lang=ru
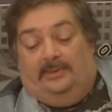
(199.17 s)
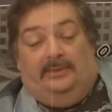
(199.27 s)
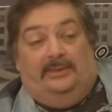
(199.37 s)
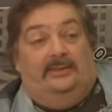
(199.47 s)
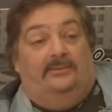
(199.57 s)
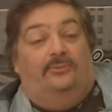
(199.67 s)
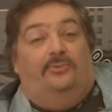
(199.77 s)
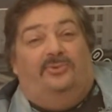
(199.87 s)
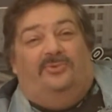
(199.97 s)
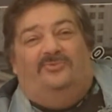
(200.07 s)
И,
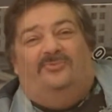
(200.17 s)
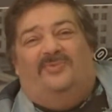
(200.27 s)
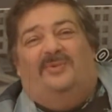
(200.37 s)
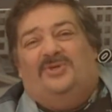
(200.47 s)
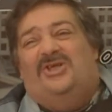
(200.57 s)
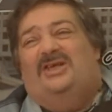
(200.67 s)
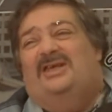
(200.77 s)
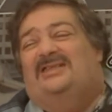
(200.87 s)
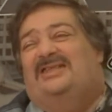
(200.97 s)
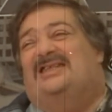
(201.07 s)
ну, вообще
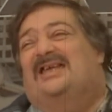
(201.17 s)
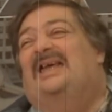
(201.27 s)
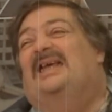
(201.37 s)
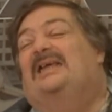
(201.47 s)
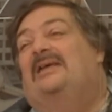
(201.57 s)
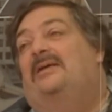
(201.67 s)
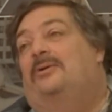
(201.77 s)
лицей